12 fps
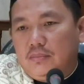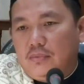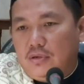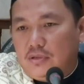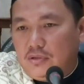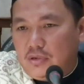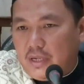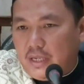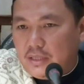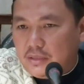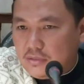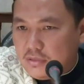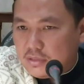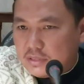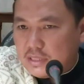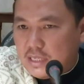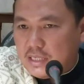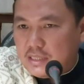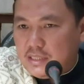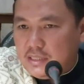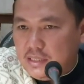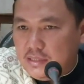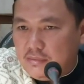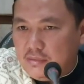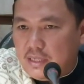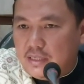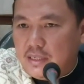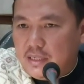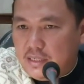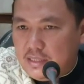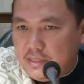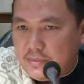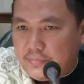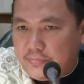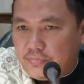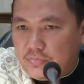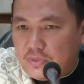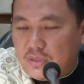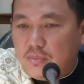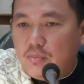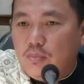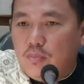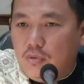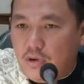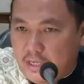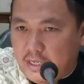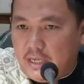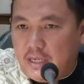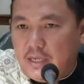motong entok saat idul adha boleh